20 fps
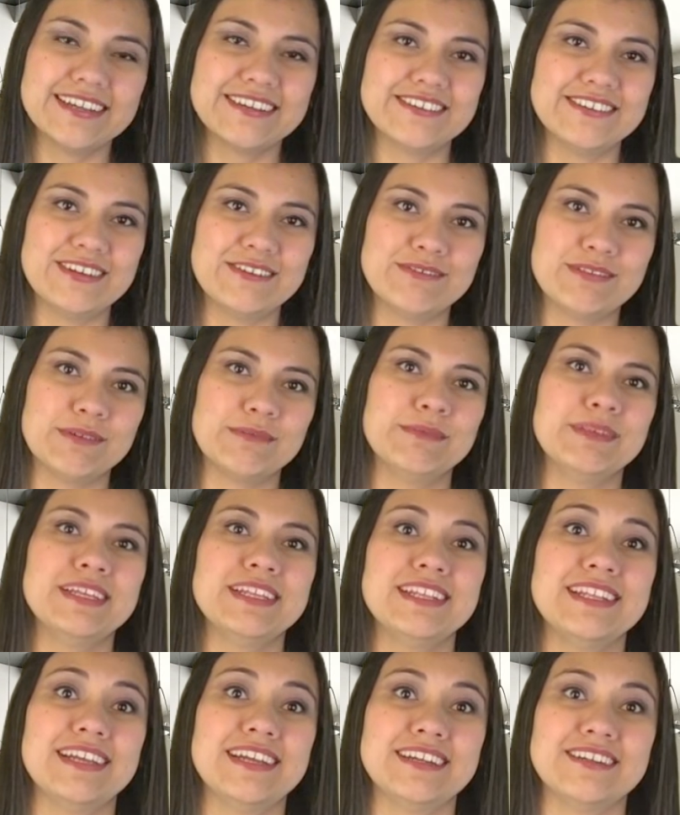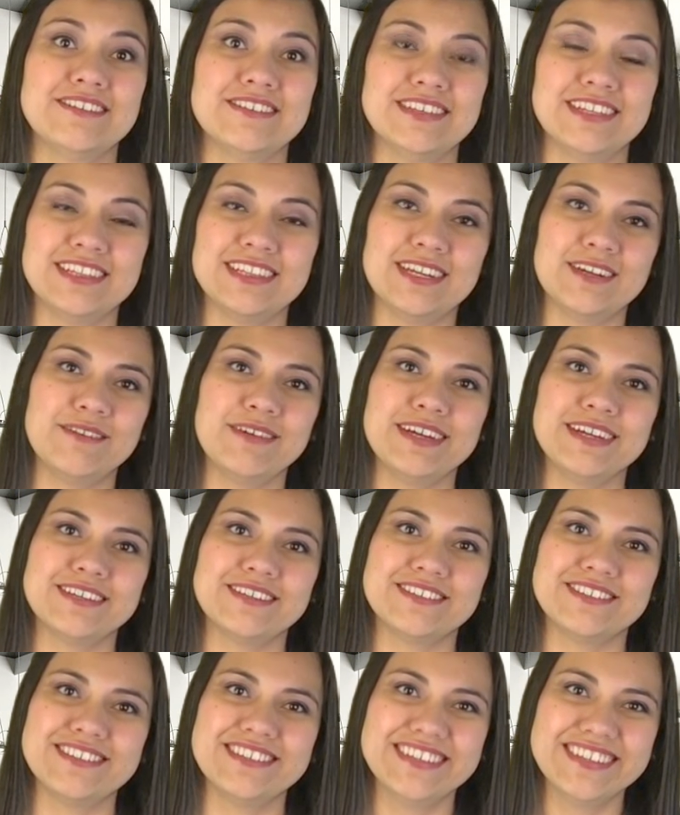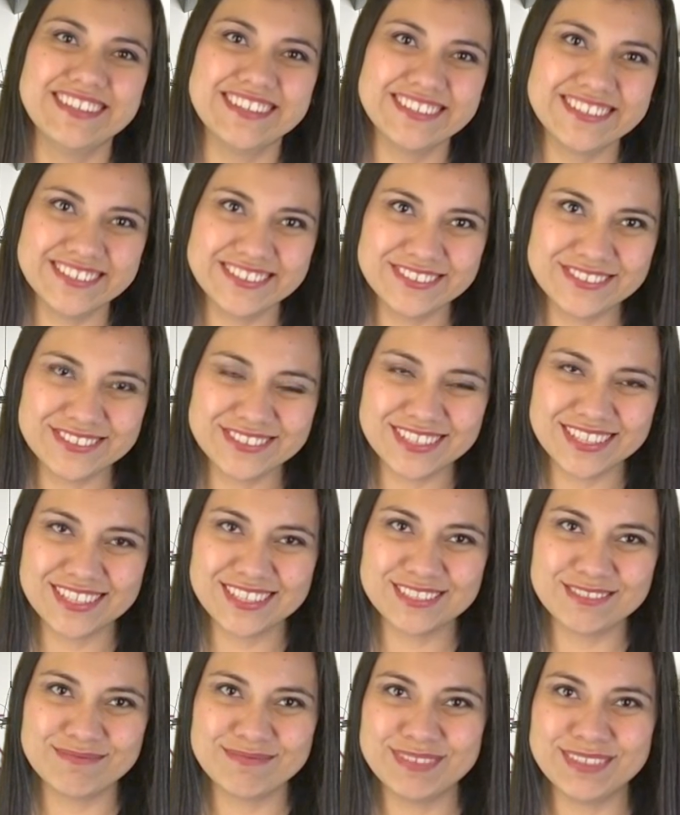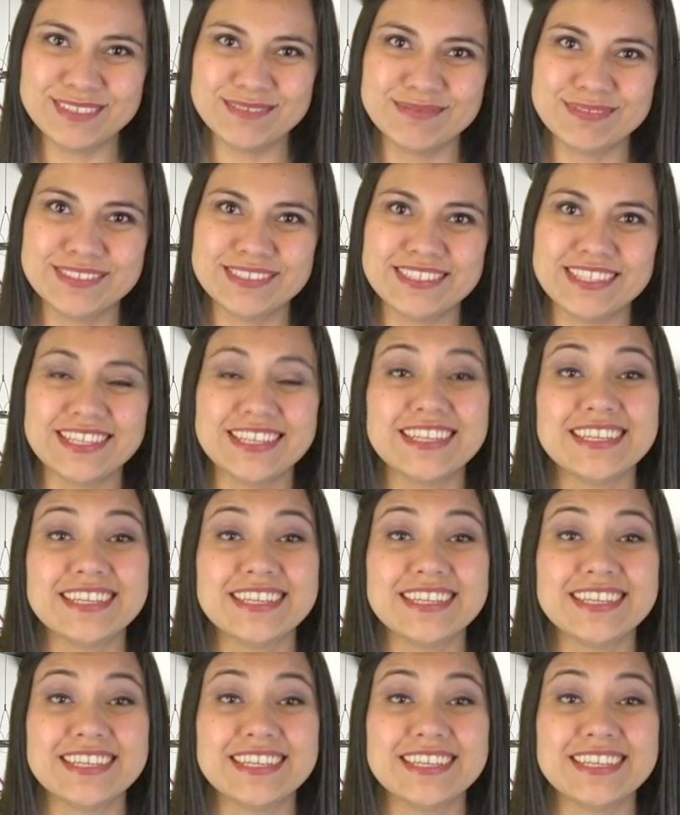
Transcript: con la familia, con el trabajo, con ustedes mismos,